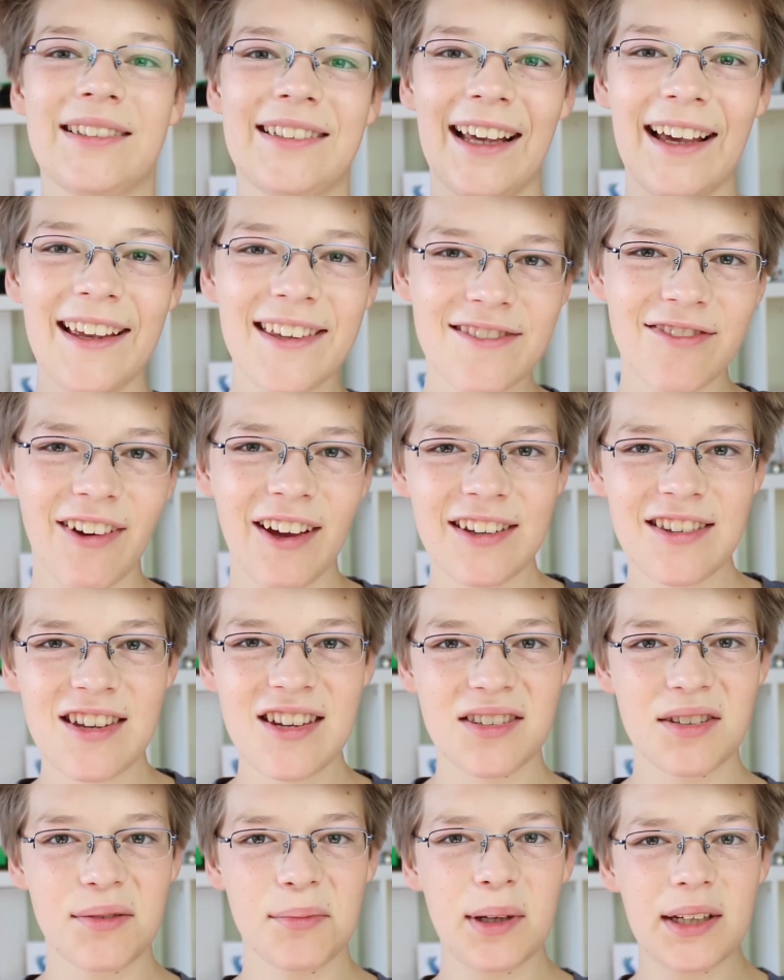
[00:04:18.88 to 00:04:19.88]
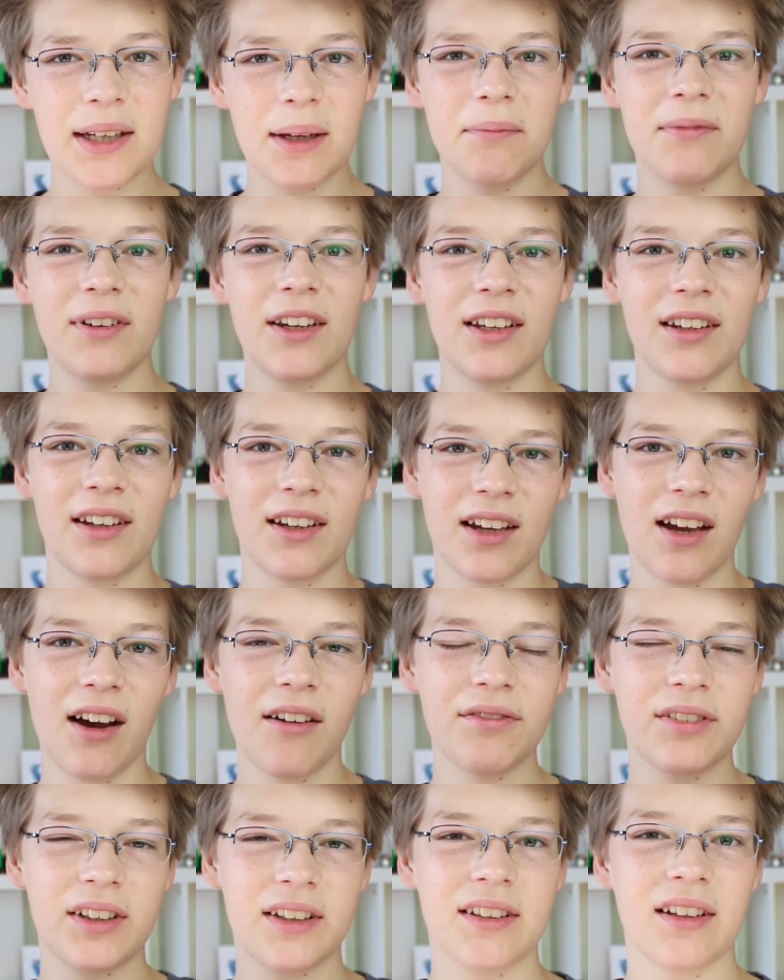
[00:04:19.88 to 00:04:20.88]
das war's jetzt mit dem Video. Ich
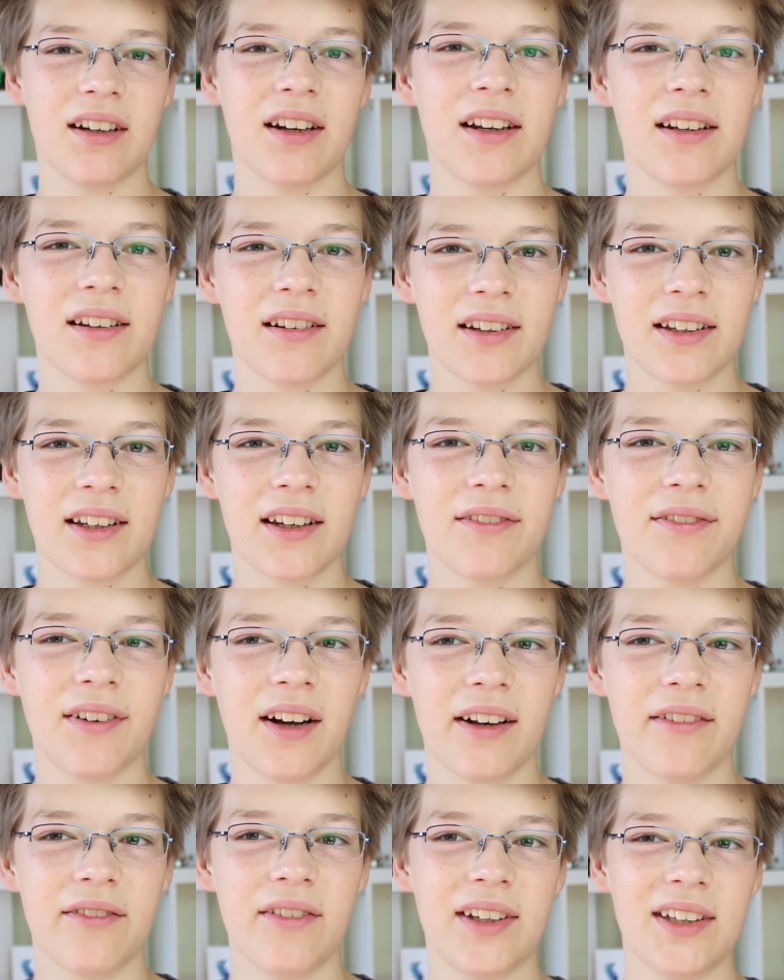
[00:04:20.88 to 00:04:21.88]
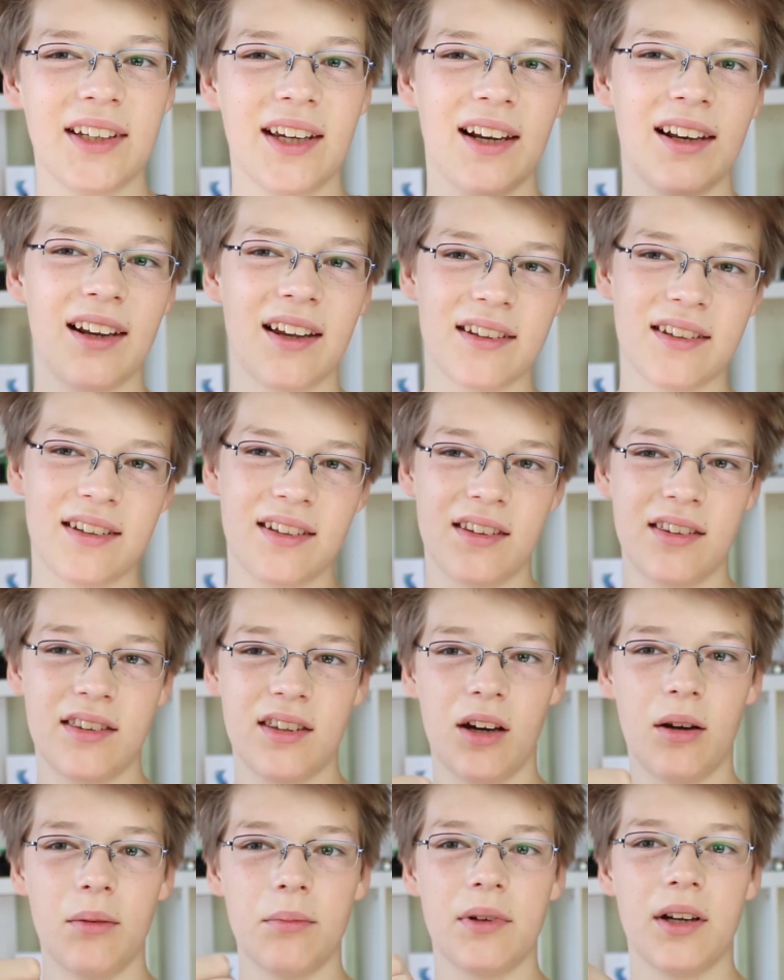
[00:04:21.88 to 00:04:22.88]
hoffe, es hat euch gefallen. Wenn ja, lasst einen
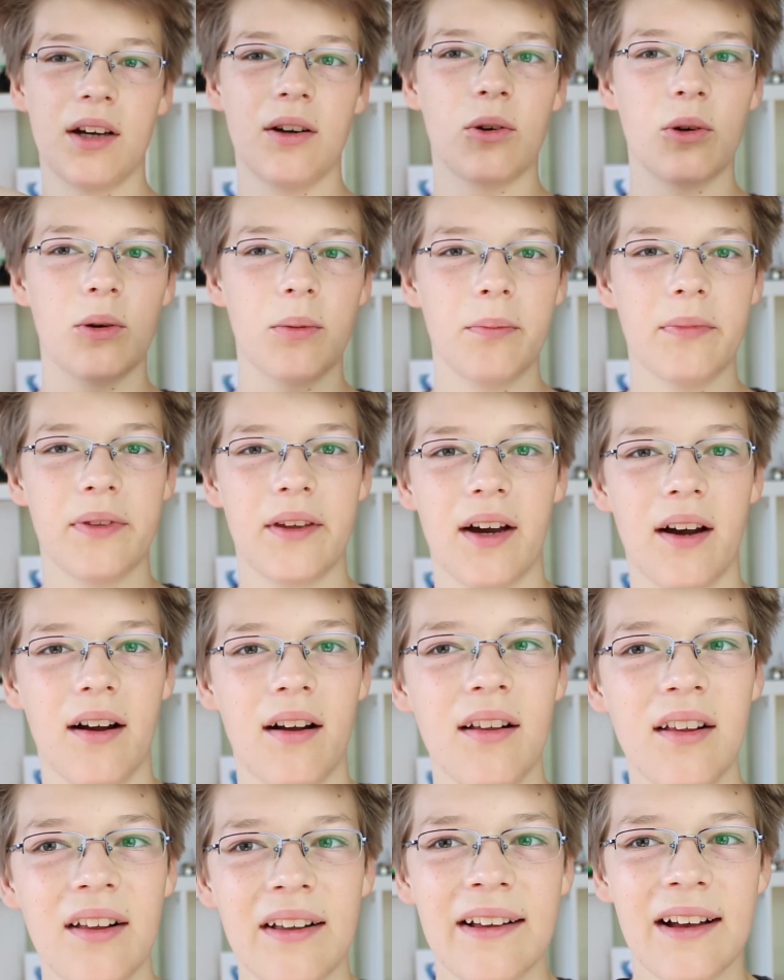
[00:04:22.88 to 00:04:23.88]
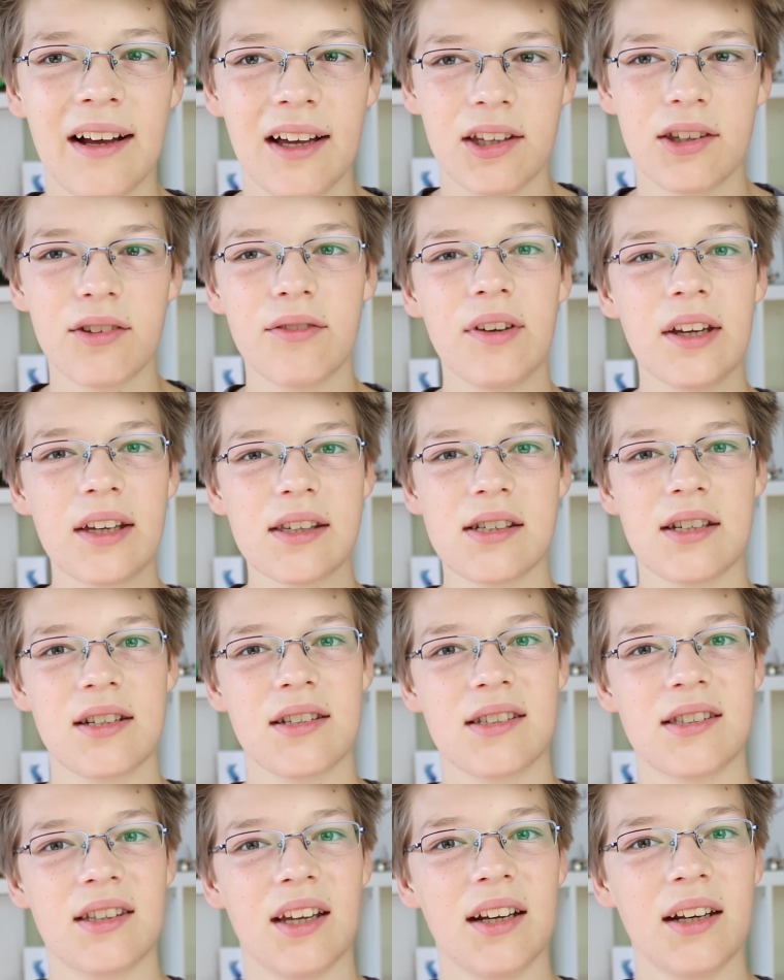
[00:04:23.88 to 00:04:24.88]
Daumen nach oben da. Also wir sehen
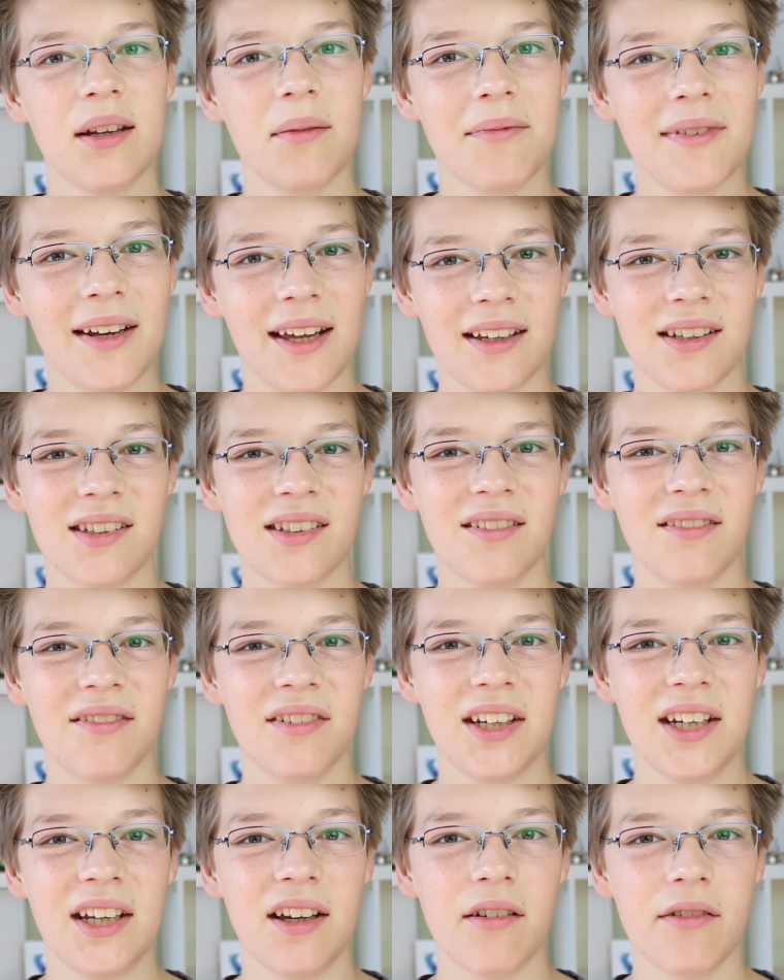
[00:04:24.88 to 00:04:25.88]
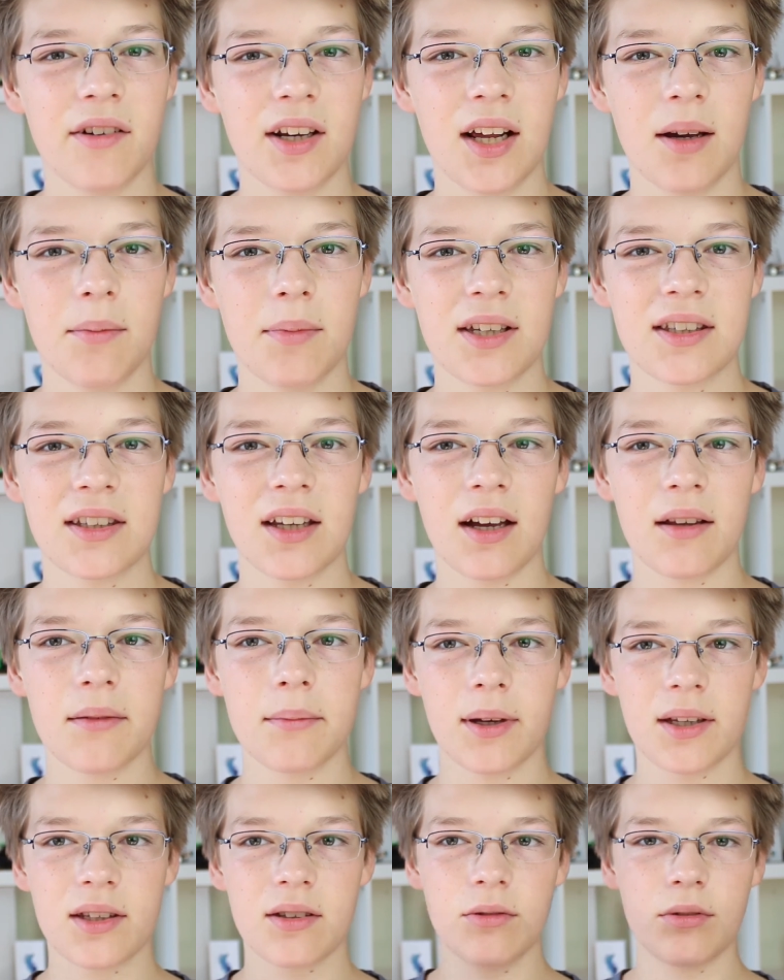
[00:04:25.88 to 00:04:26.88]
uns dann im nächsten Video wieder. Bis dahin,
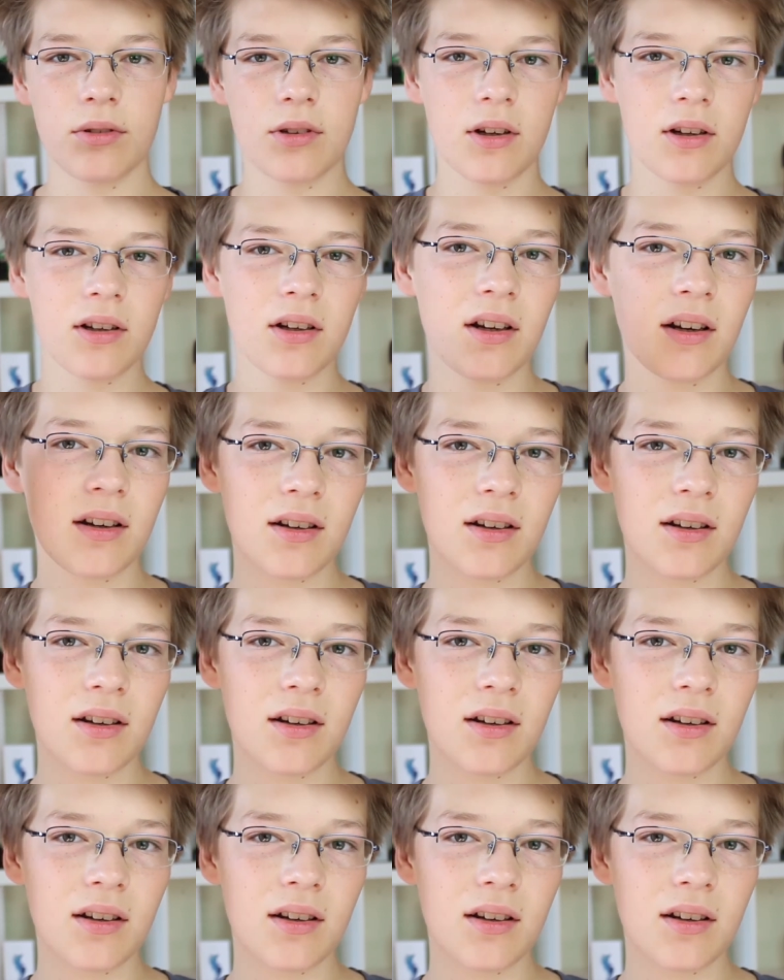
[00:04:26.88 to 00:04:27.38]
macht's gut und